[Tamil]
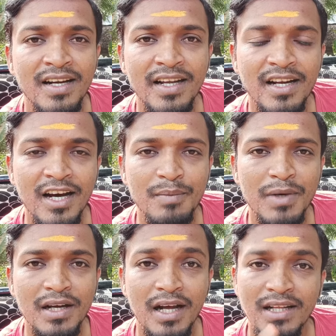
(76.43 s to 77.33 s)
நீங்கள்
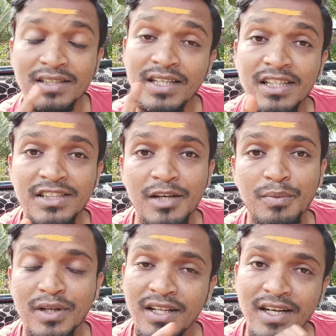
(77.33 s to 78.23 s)
நார்மலாக அதாவது ஸ்க்ரீன்ஷாட்
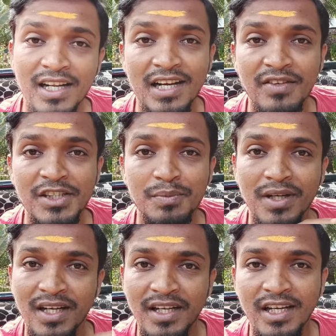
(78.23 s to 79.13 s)
போடுறது நல்லா கவனித்து
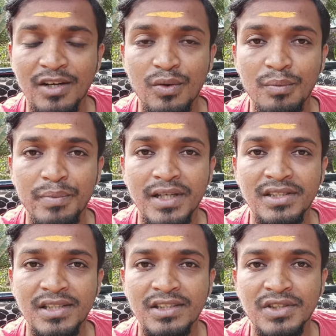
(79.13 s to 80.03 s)
பாருங்கள் கீழே ஹோம்
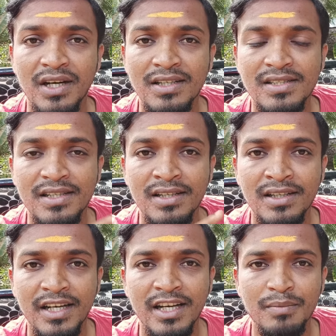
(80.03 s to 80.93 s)
பேஜு ஷார்ட்ஸு
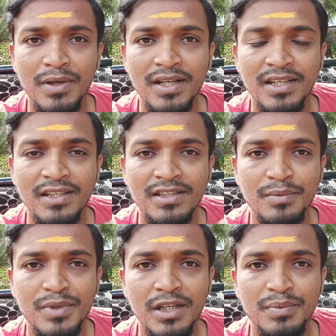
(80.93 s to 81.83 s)
க்ரியேட் பட்டனு
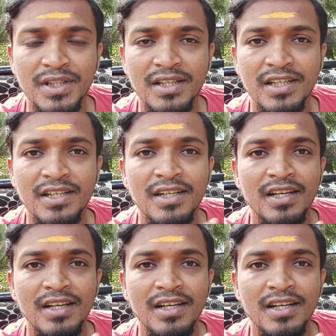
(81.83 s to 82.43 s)
சப்ஸ்கிரிப்ஷனு